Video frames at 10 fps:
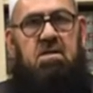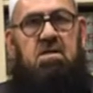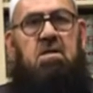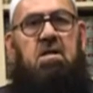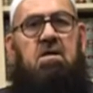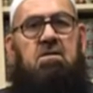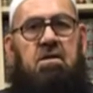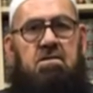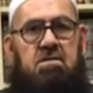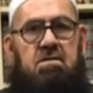
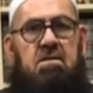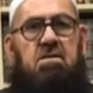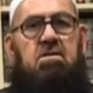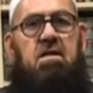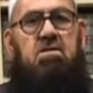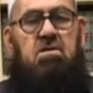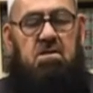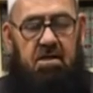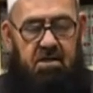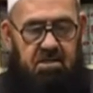ilahları
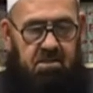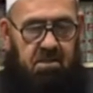reddeder,